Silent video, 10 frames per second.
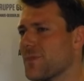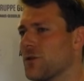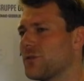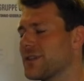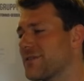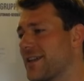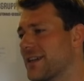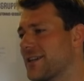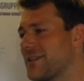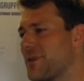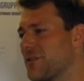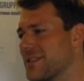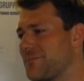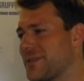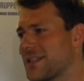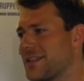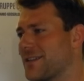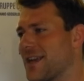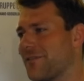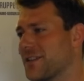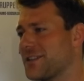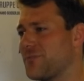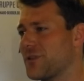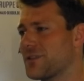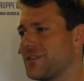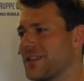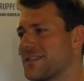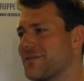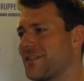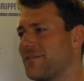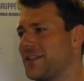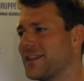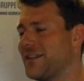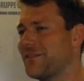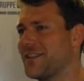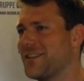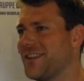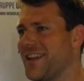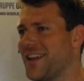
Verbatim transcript: Und es wäre bei unseren Mitteln einfach nicht möglich an die ganzen freiwilligen Helfer.